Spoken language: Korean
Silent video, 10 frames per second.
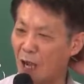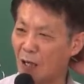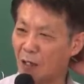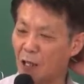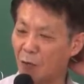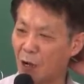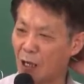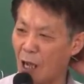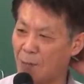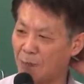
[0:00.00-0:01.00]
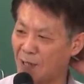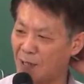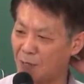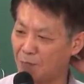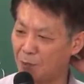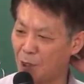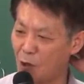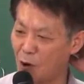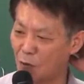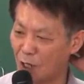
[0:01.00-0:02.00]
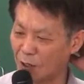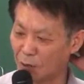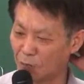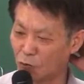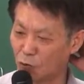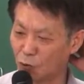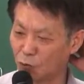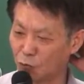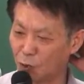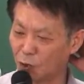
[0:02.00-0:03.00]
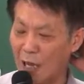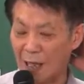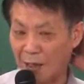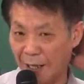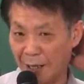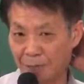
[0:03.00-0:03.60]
그러니까 가입하지 않은 비회원한테 물건 주면은 안 돼.